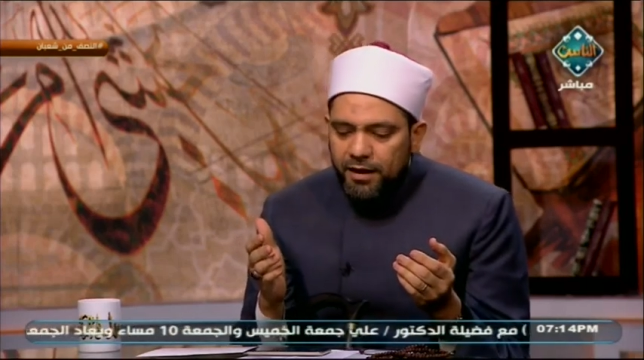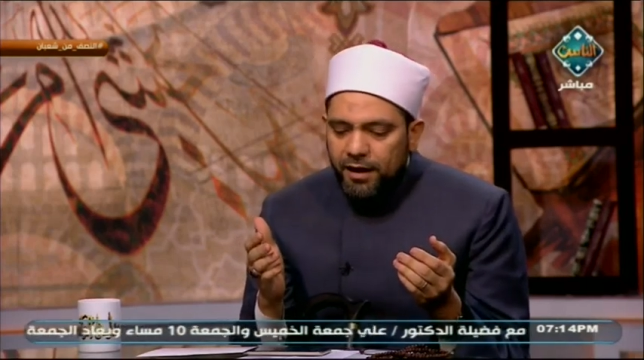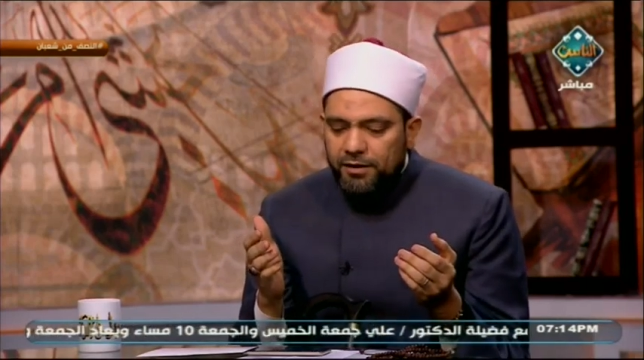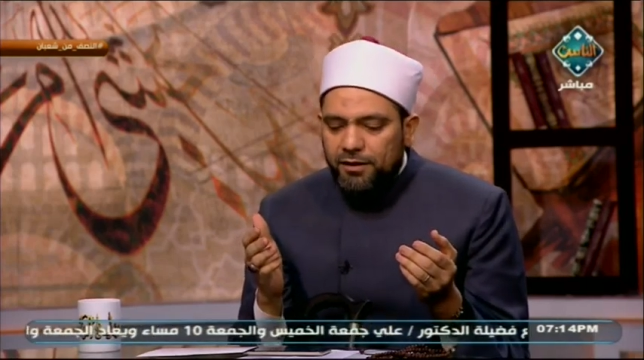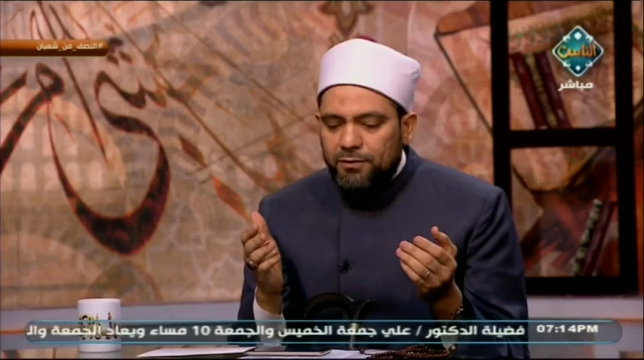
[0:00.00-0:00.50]

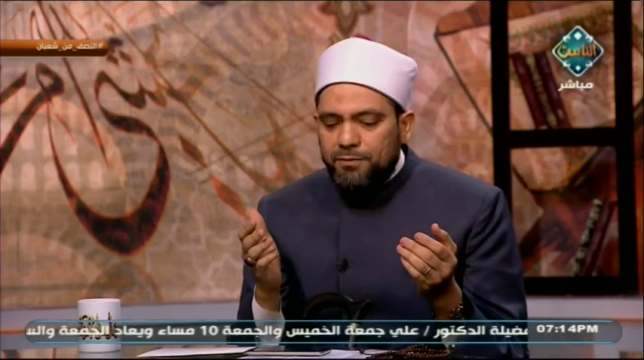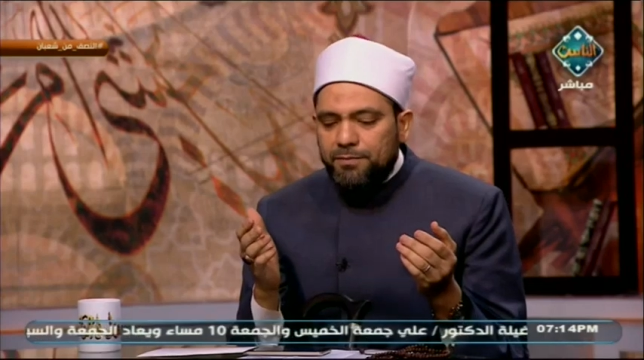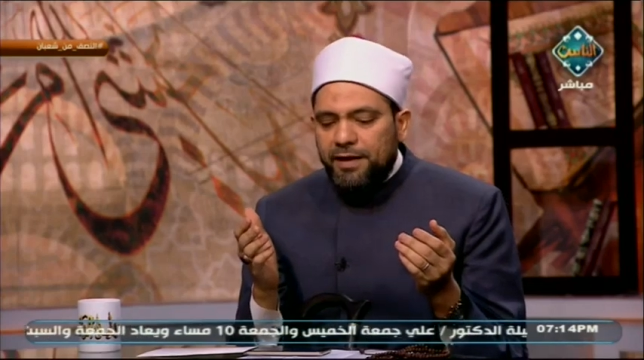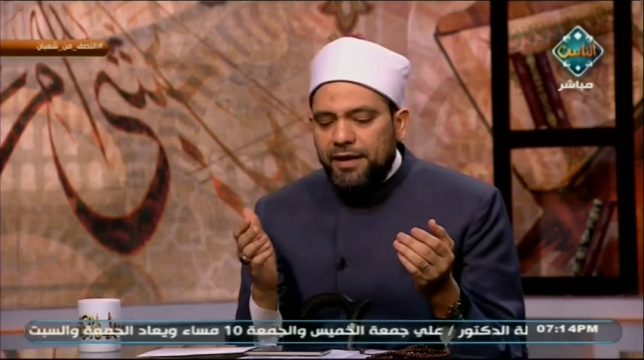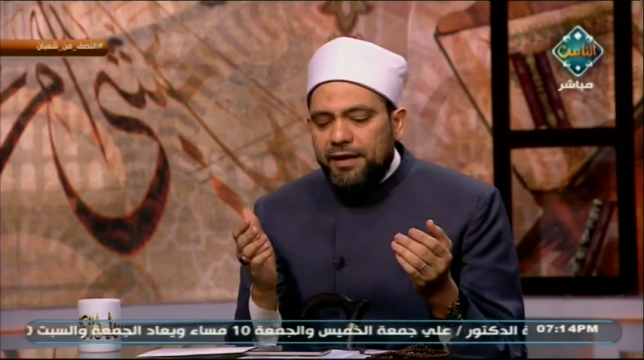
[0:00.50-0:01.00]

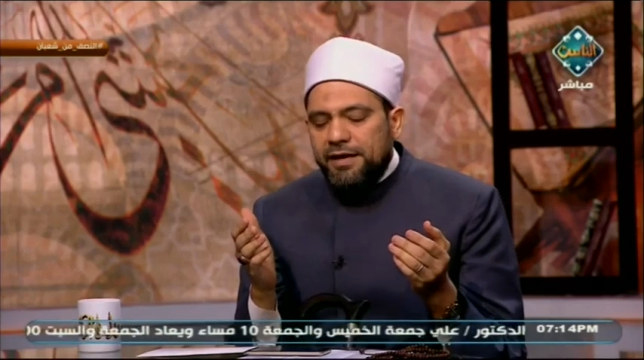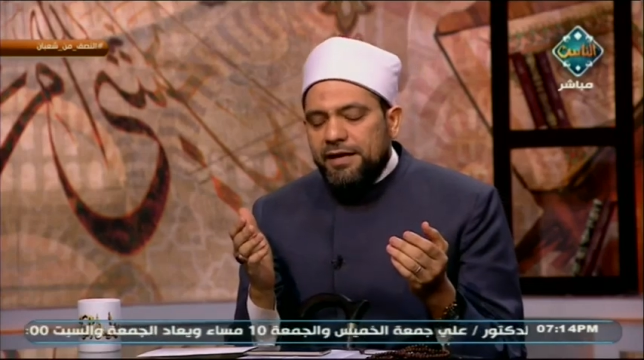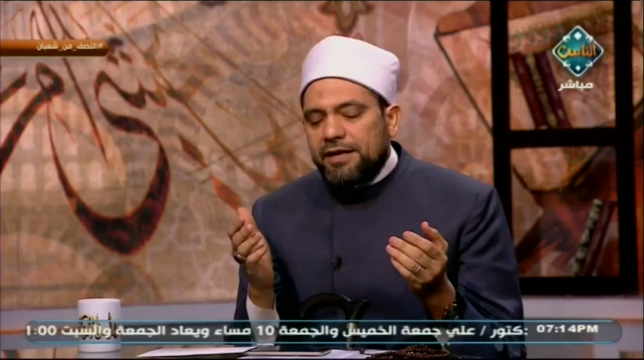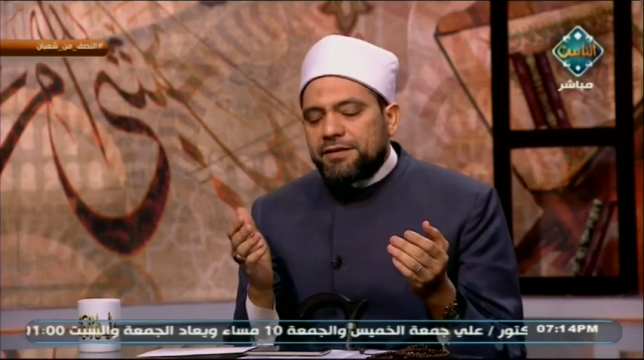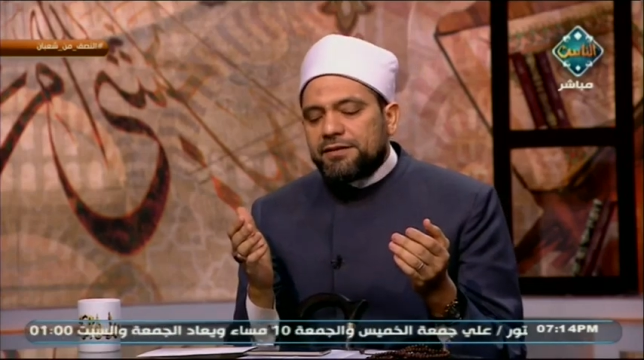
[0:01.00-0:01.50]
اللهم
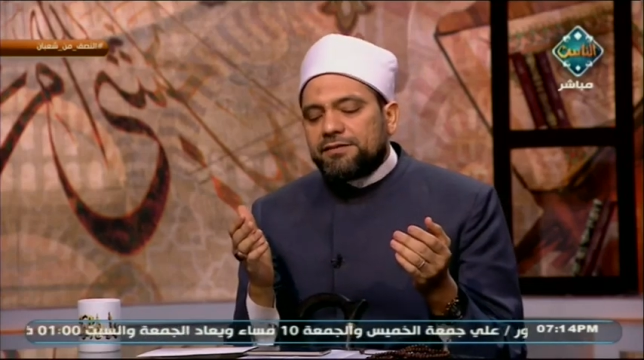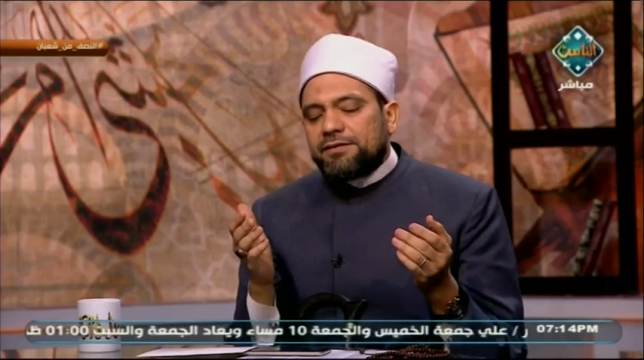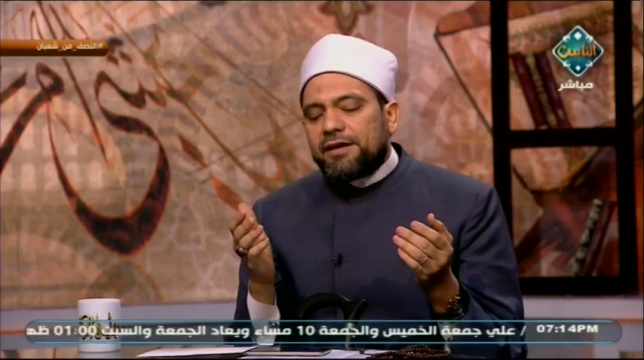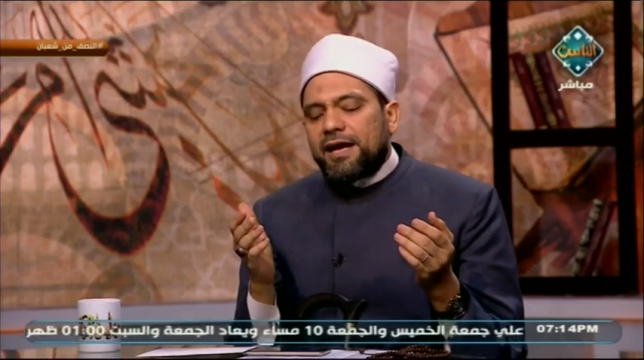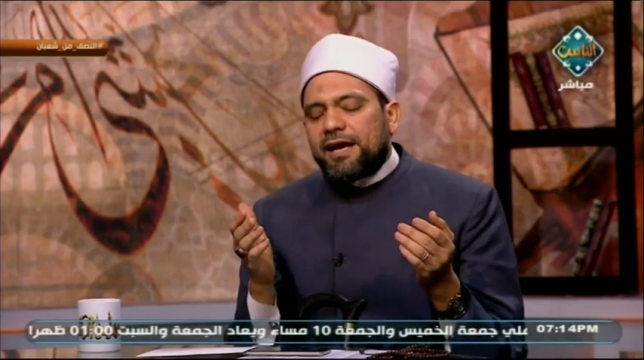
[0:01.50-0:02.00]
إذ
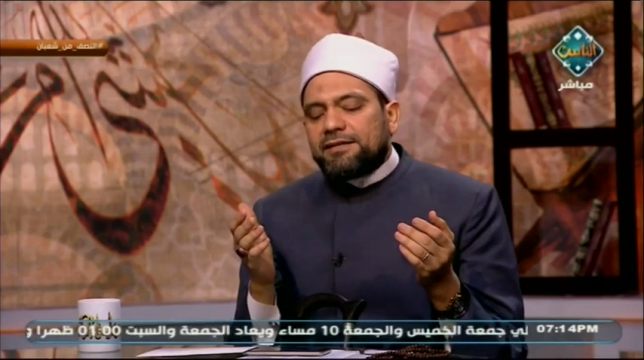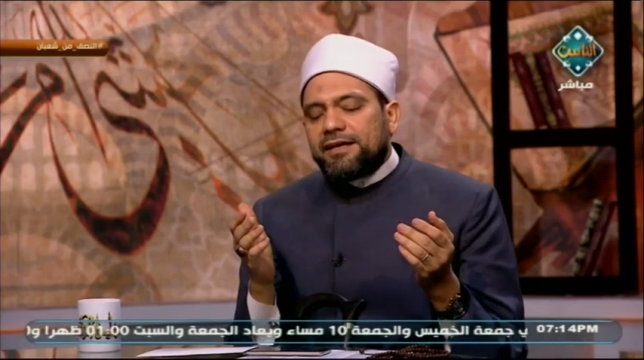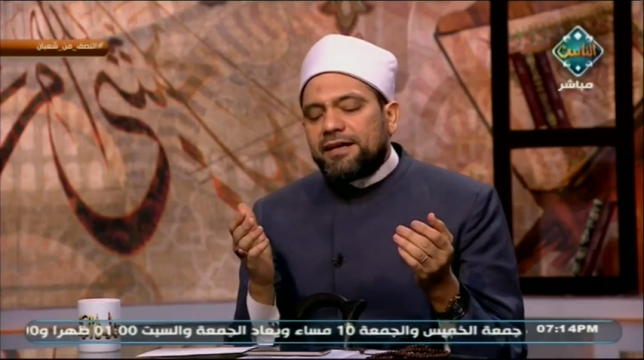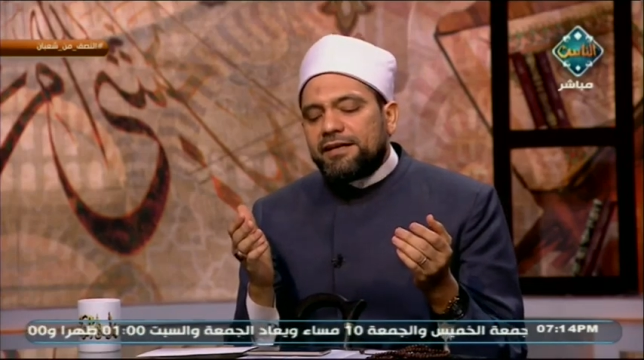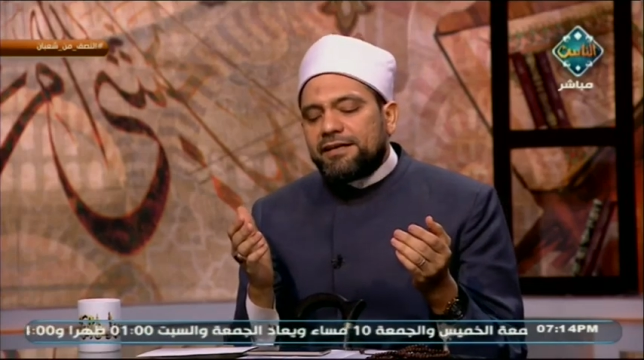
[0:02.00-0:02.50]
اطلعت
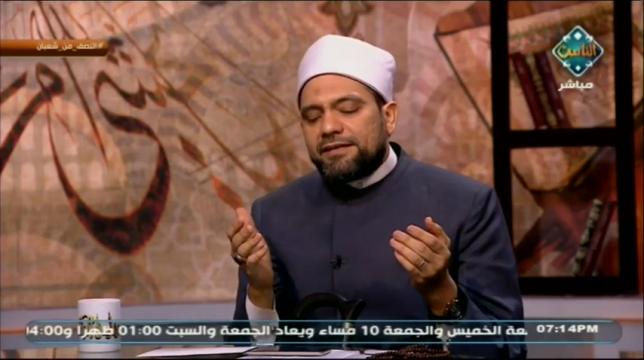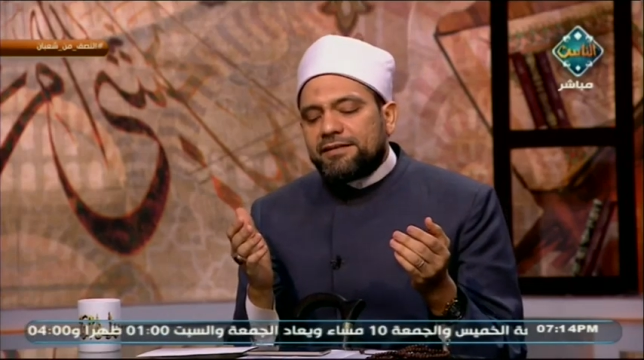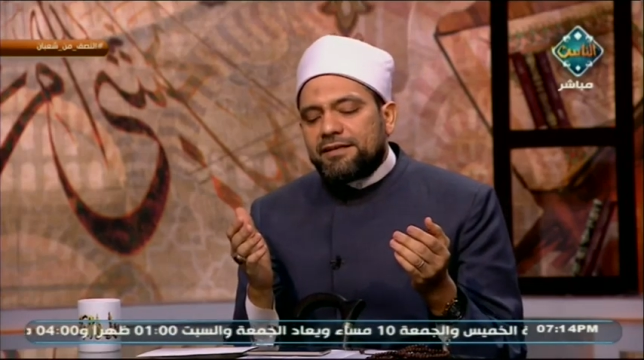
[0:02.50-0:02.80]
ليلة